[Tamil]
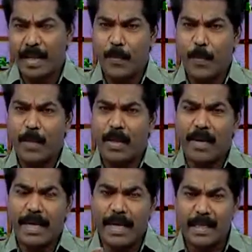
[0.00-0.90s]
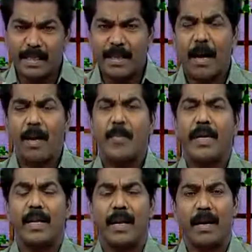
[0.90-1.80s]
இப்பொழுது அவர்கள் என்ன செய்ய
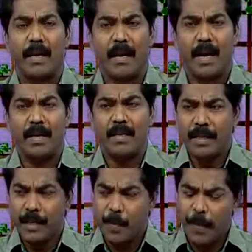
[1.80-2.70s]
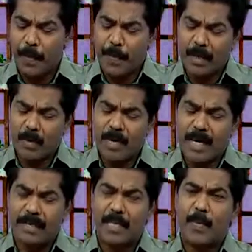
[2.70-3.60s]
ஆரம்பிக்கிறார்கள் என்றால் இப்படிப்பட்ட ஒரு
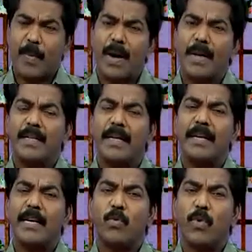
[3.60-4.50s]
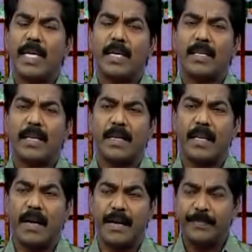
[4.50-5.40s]
கசப்பான தண்ணீரை
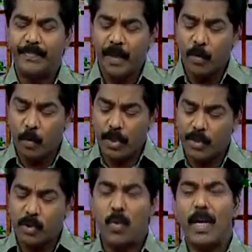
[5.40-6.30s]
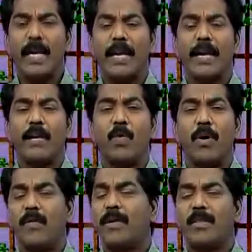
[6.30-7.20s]
குடிக்கத்தக்கதான ஒரு சூழ்நிலை எங்களை
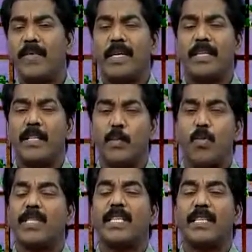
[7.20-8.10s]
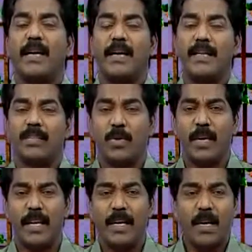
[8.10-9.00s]
கொண்டு வந்து விட்டது இந்த மூசை தானே என்று
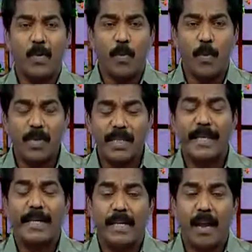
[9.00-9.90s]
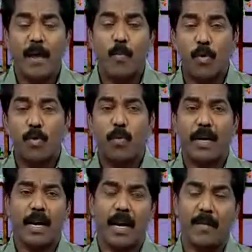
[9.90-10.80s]
சொல்லி மோசைக்கு எதிராக
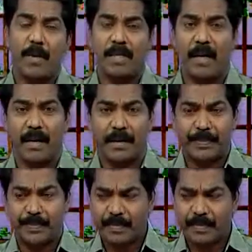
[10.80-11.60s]
முறுமுறுக்க ஆரம்பித்தார்கள்